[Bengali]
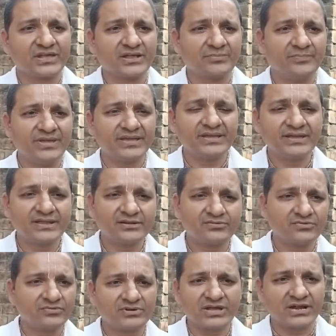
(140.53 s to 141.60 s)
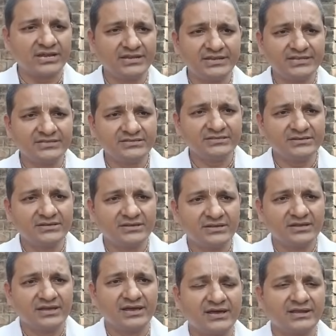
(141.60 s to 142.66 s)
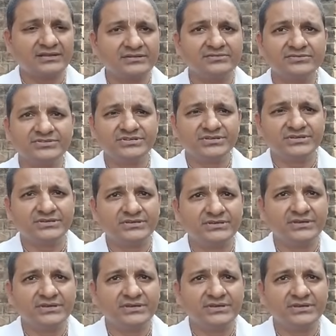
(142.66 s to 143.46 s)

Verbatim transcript: আর ব্যাংকার কোনো খালি নেই আর ওই যে